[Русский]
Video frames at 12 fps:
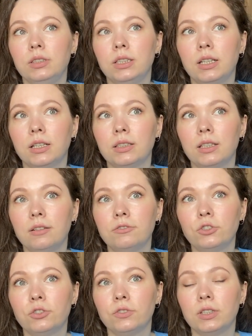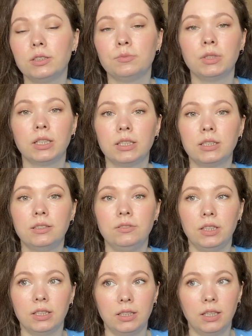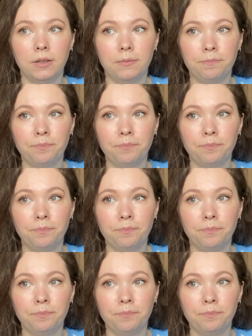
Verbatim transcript: никогда вышивать многоцветки,